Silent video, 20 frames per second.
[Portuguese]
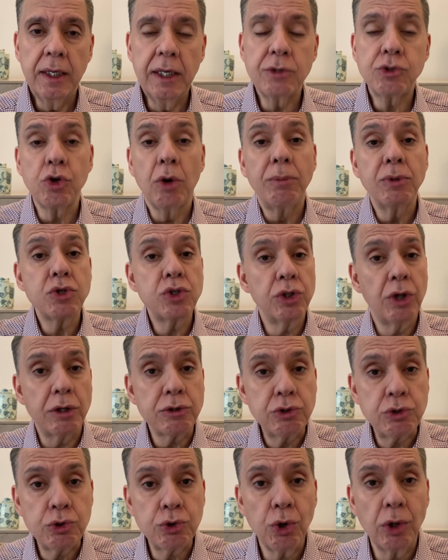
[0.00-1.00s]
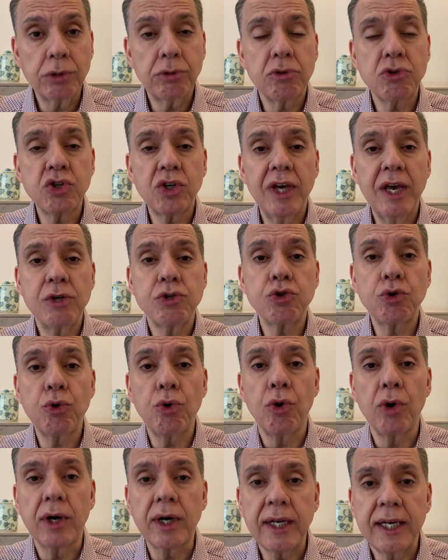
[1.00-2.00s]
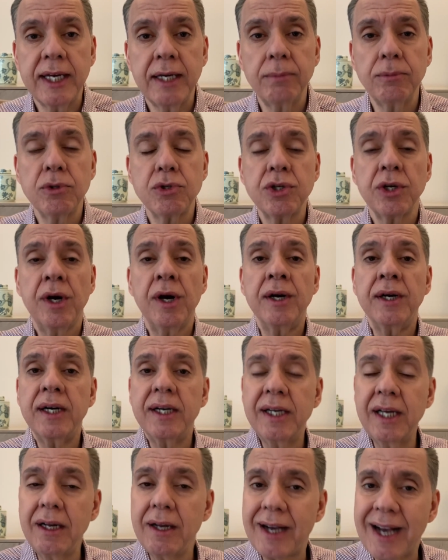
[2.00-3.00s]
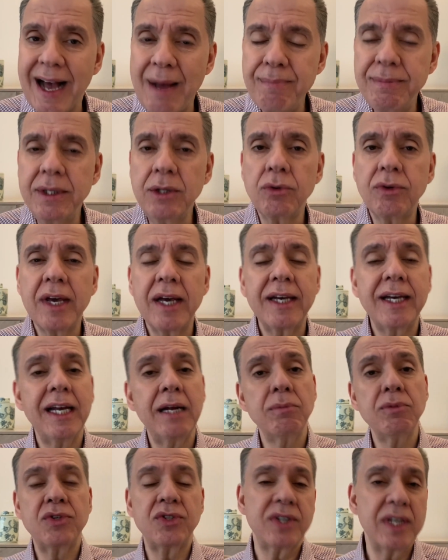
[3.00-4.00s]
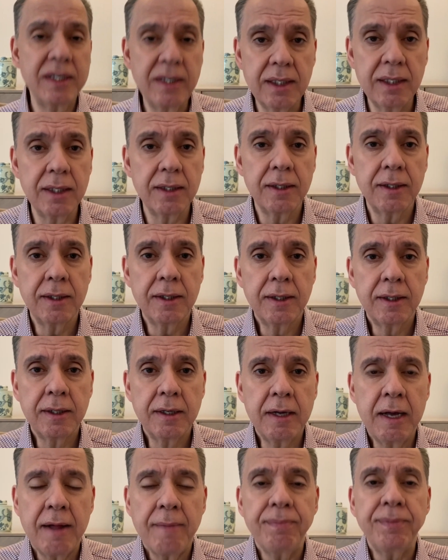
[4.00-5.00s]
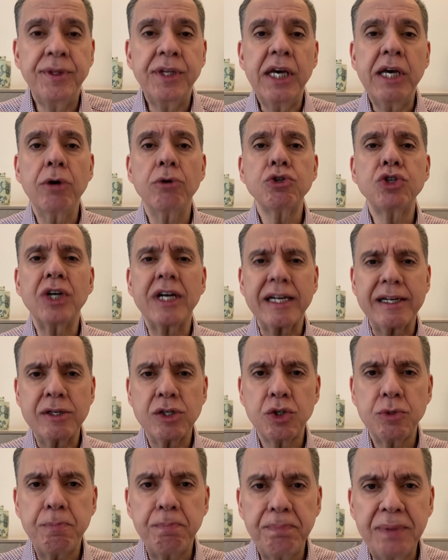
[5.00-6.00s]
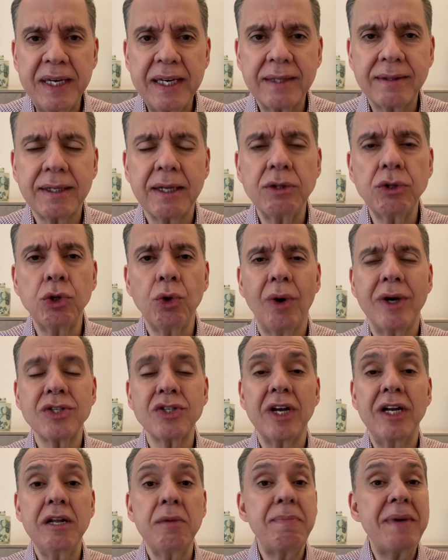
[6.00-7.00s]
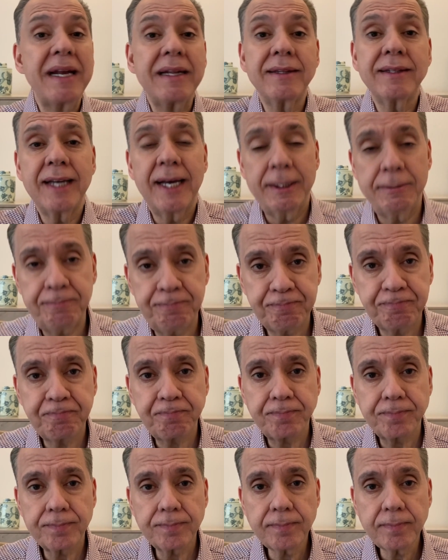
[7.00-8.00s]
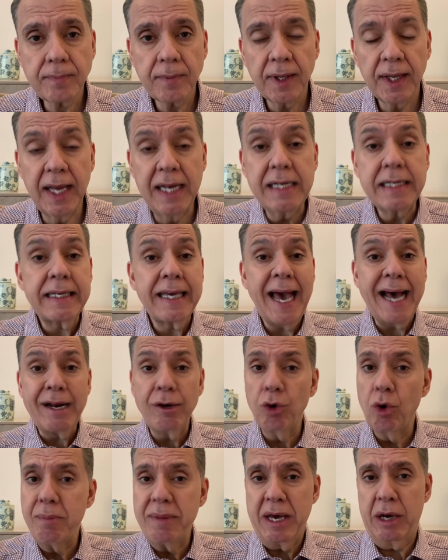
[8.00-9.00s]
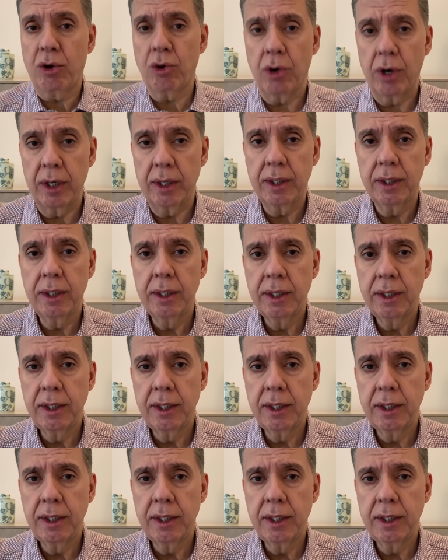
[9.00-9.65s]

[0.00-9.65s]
e somos nós outros quem escorremos pelo caminho que queremos seguir. Deus respeita nossa liberdade, Ele quer o melhor,